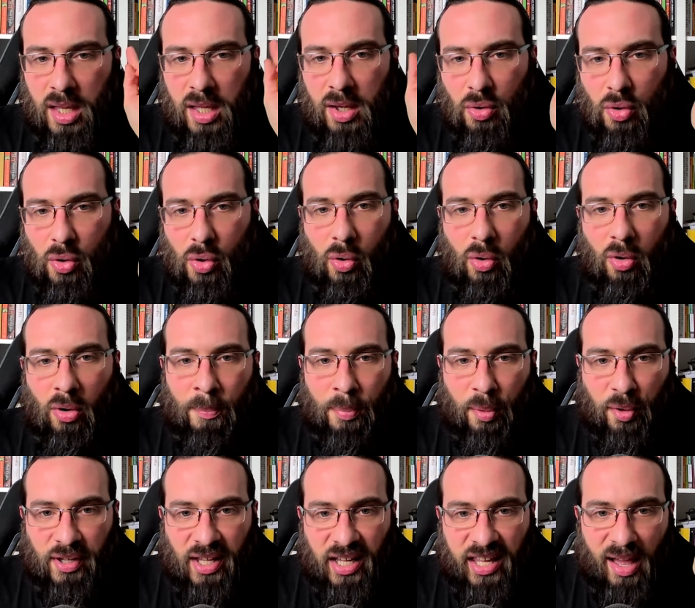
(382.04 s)
io non
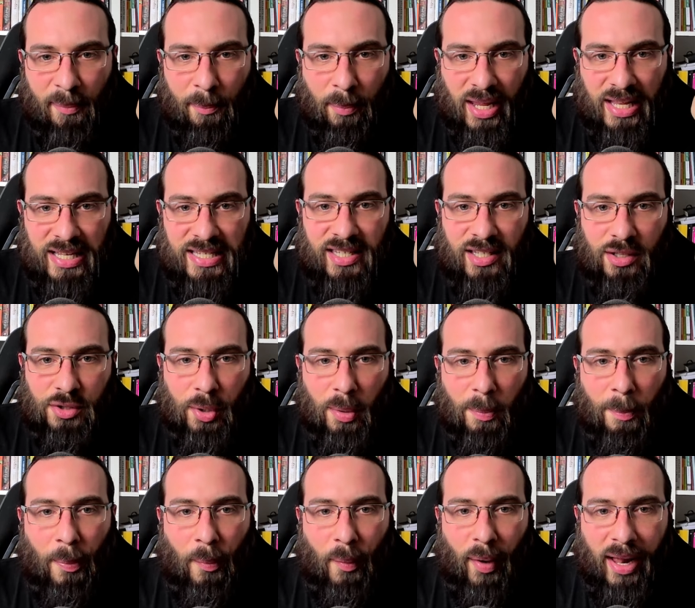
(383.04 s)
compro da chi ha prezzi
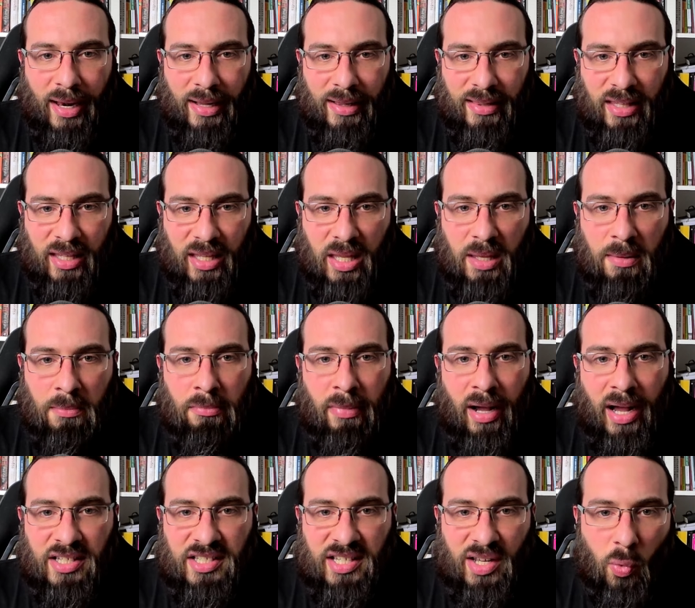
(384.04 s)
troppo alti in
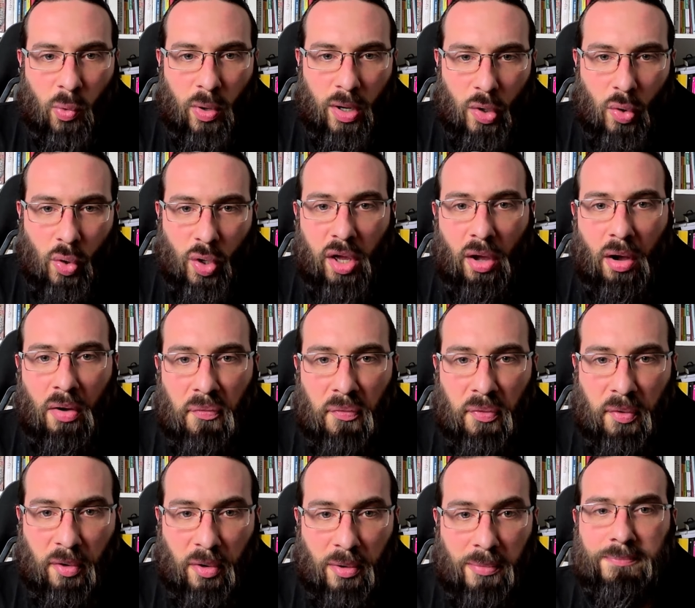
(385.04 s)
base a quello che
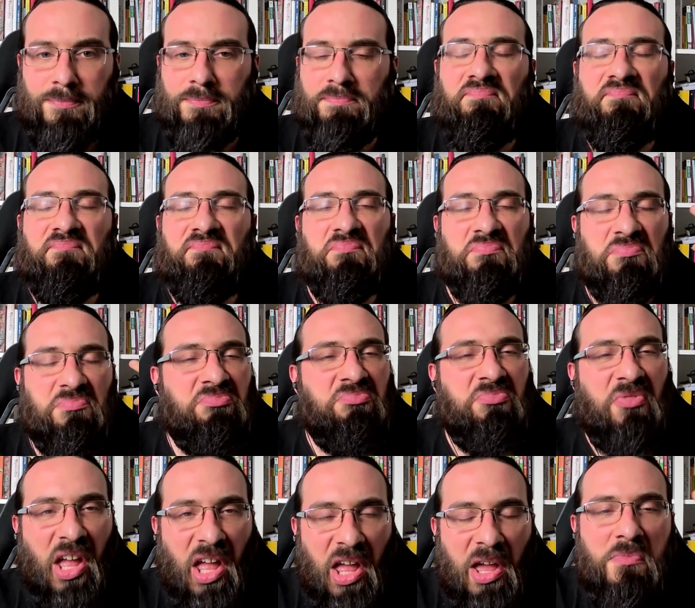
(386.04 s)
offrono,
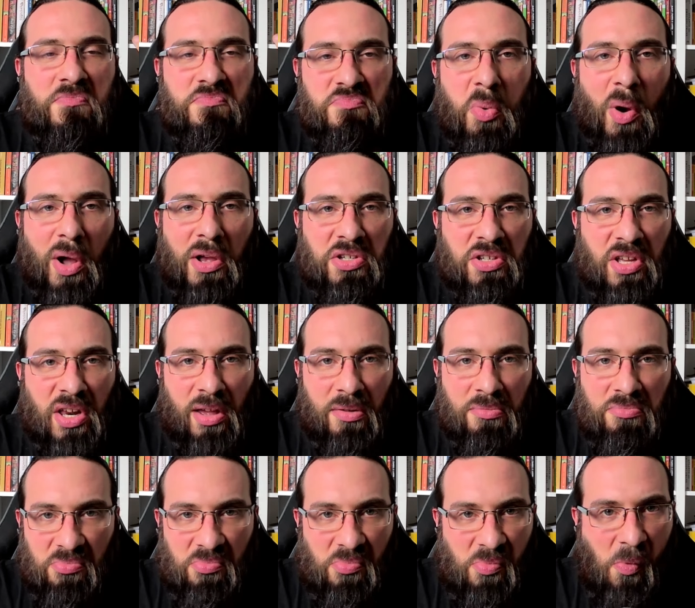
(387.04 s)
che può essere
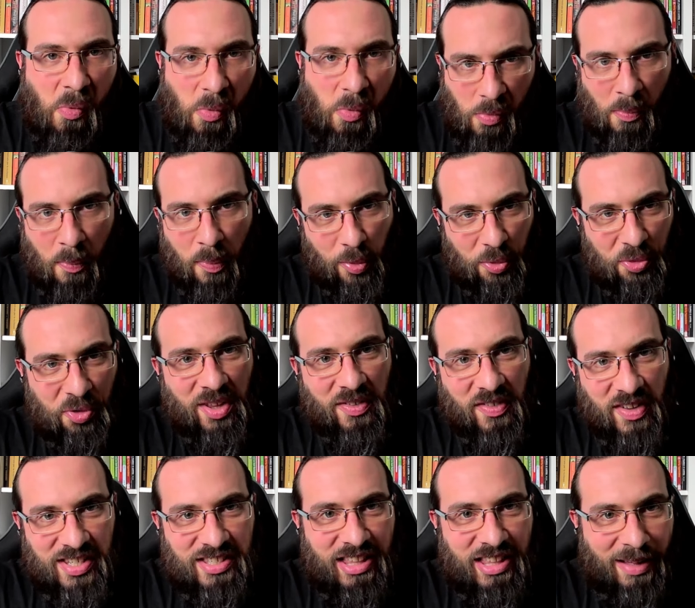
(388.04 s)
un, un punto di
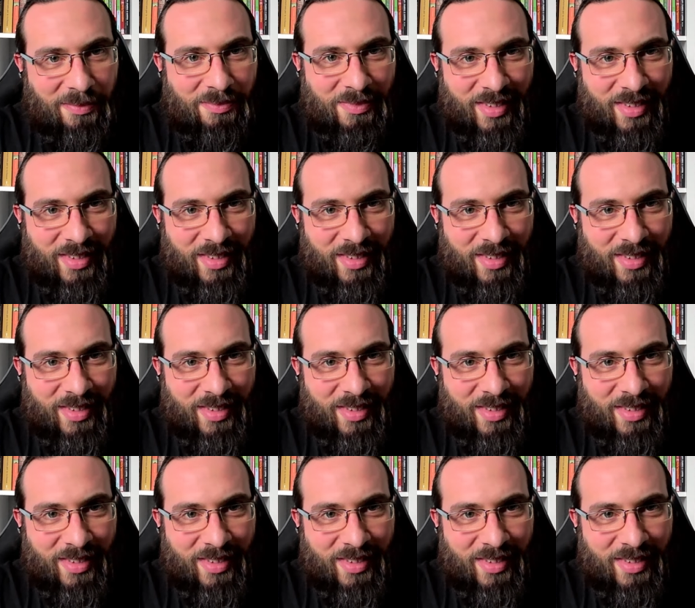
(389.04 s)
vista